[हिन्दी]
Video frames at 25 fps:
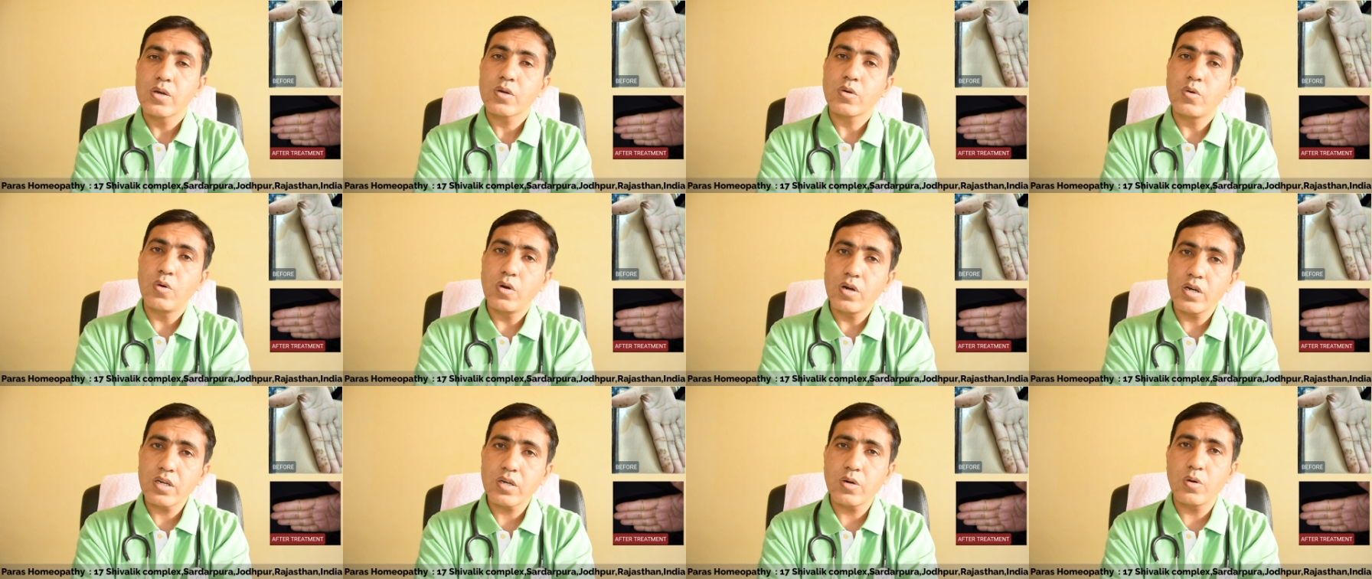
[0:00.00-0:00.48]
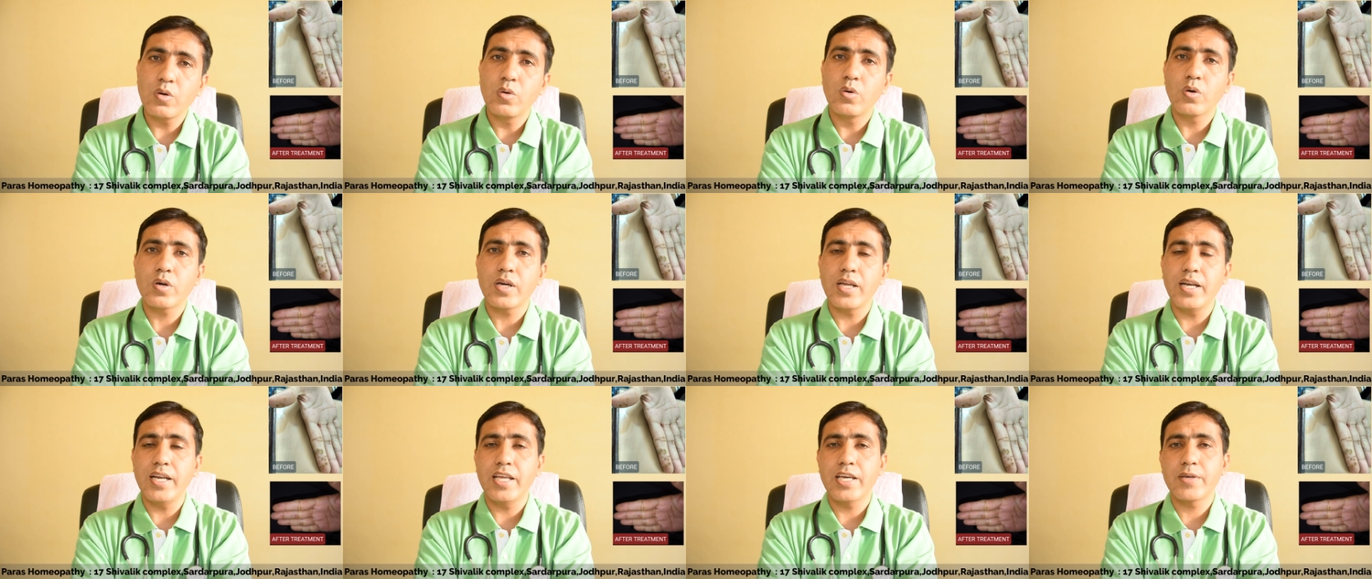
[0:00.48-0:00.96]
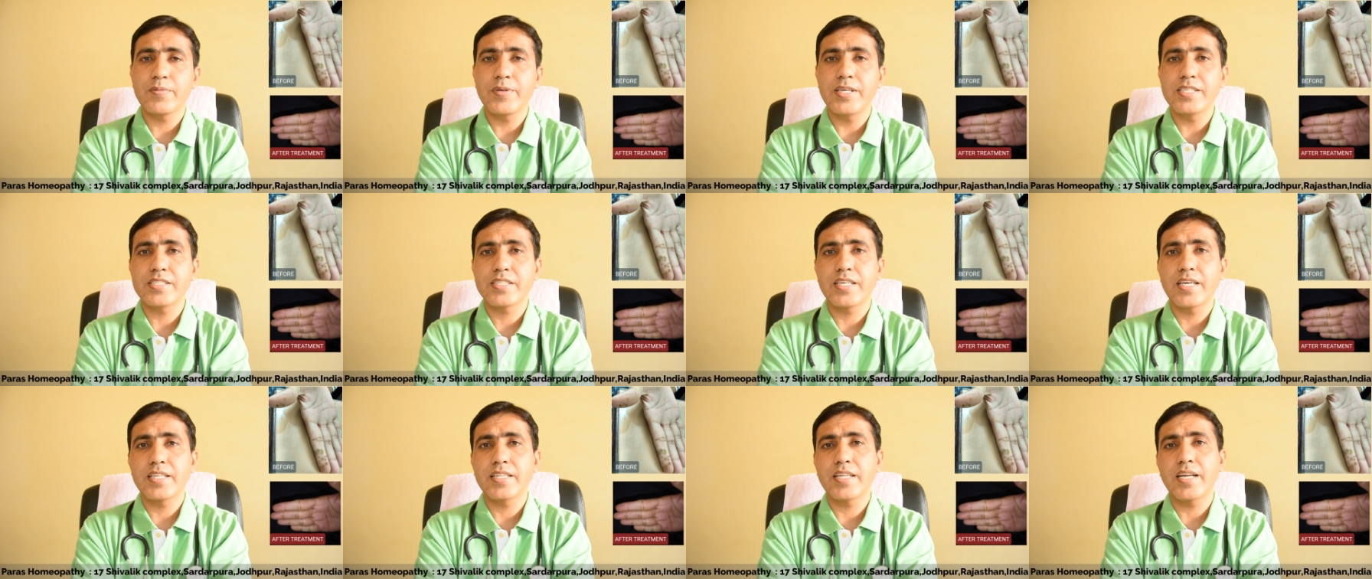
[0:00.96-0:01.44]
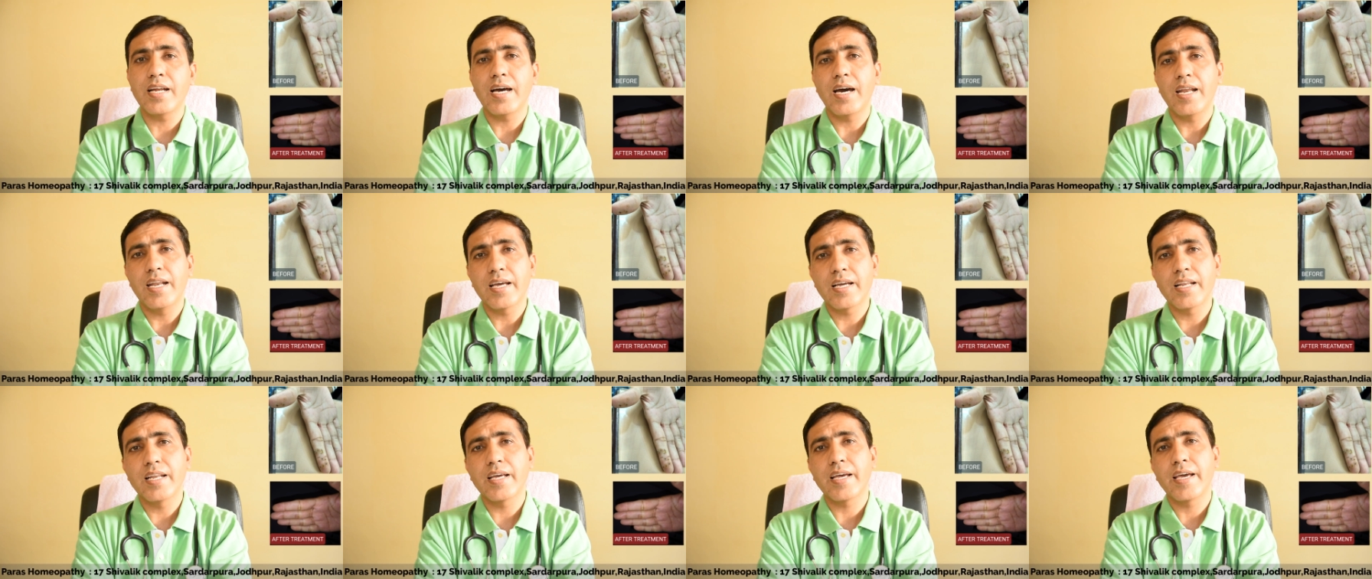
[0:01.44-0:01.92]
कौन को लोकल लैंग्वेज के अंदर
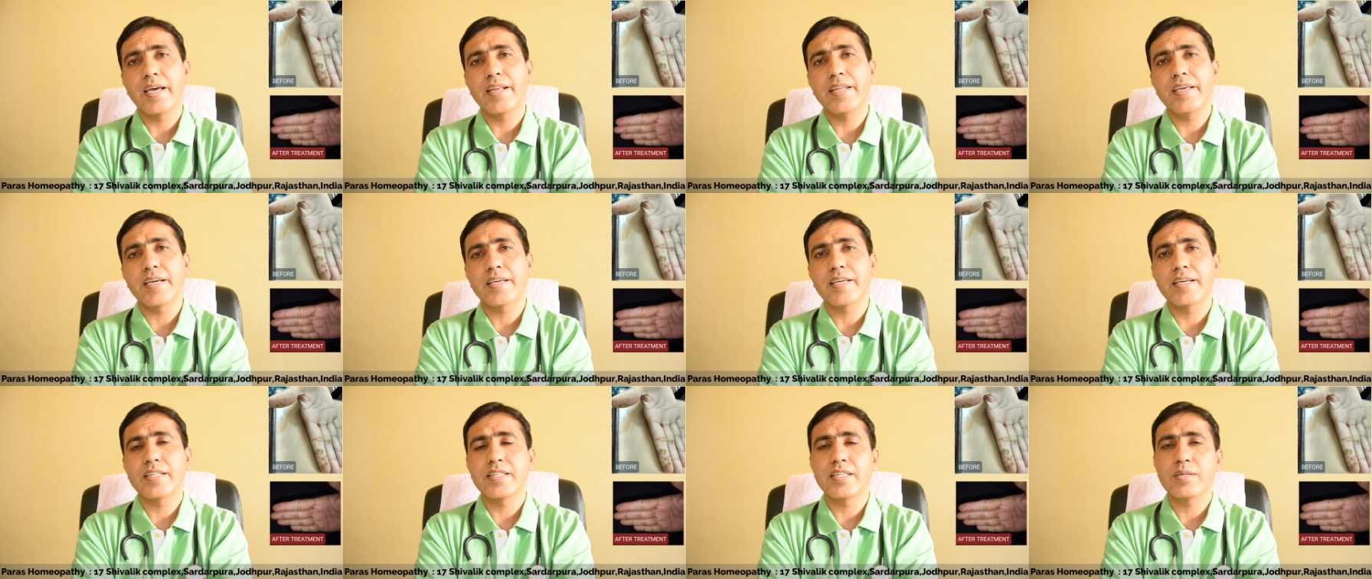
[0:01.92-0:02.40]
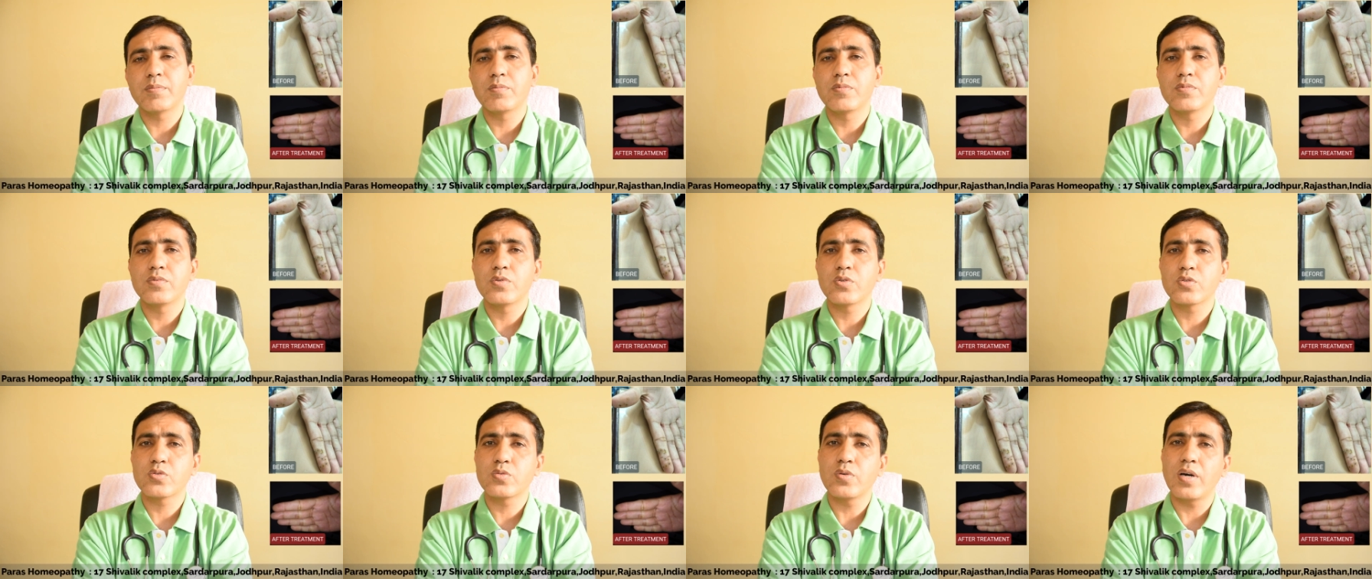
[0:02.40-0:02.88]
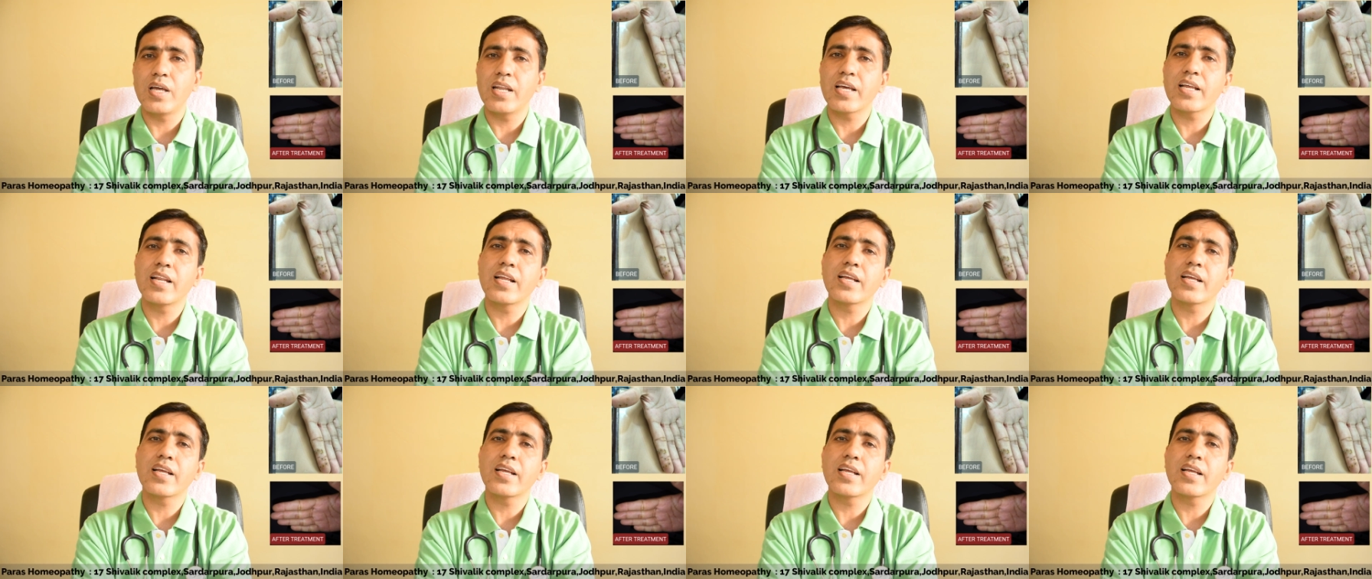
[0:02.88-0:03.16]
अलग अलग एरिया के अंदर दोस्तों अलग